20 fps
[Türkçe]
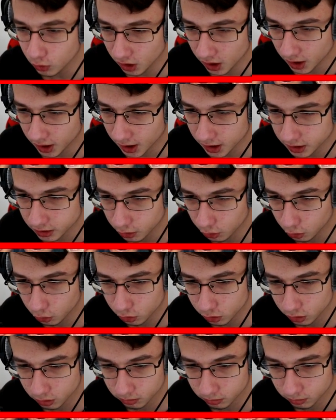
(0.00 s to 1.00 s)
burada kaç
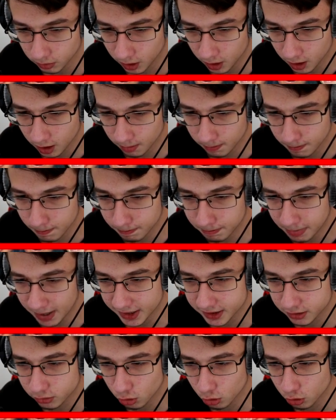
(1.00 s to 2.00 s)
görüyorsun? Ee,
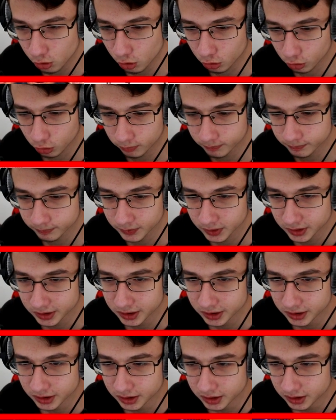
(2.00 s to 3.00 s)
5 görüyorum.
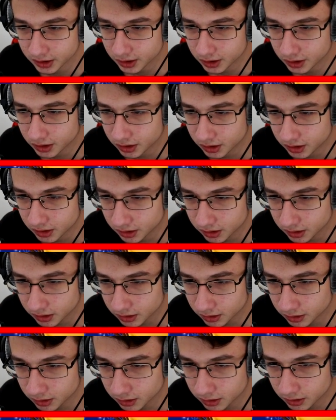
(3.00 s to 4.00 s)

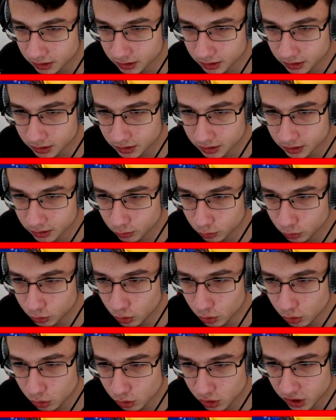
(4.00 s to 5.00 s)
Ee,
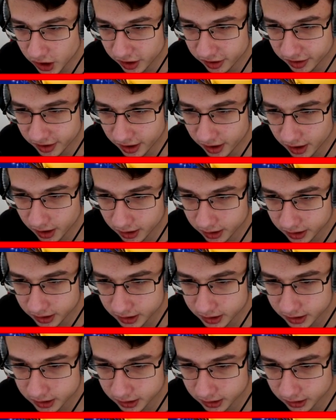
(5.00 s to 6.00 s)
üçüncü şeyde
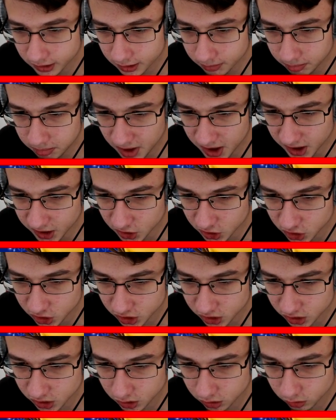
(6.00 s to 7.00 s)

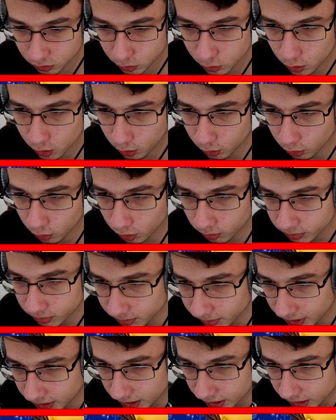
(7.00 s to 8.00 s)
45 görüyorum
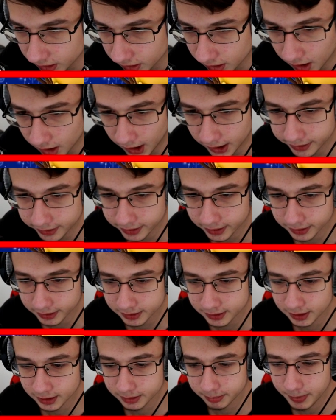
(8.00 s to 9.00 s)
değil mi?
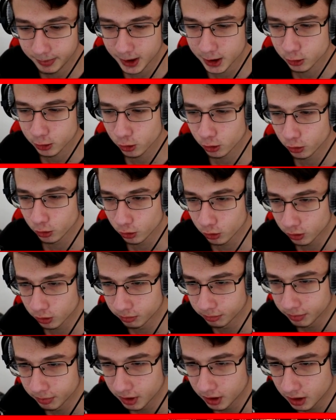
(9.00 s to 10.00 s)
Aynen 45
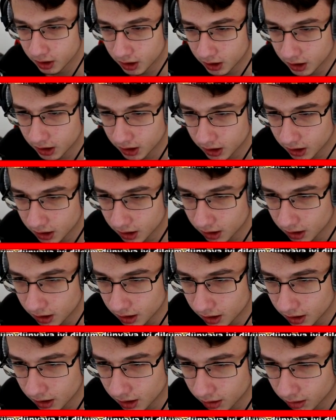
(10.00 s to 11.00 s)
görüyorum.
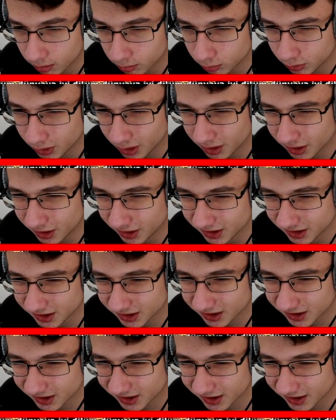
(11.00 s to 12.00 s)
Bu ne lan?
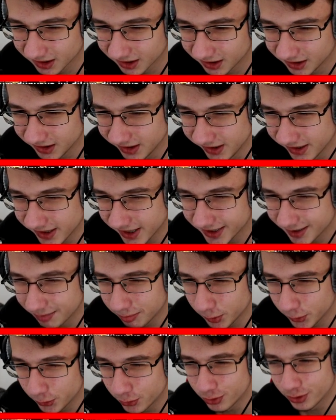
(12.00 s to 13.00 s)

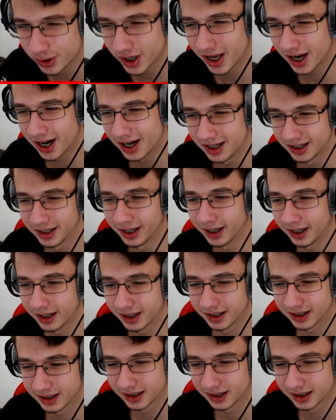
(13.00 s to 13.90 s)
73 herhalde.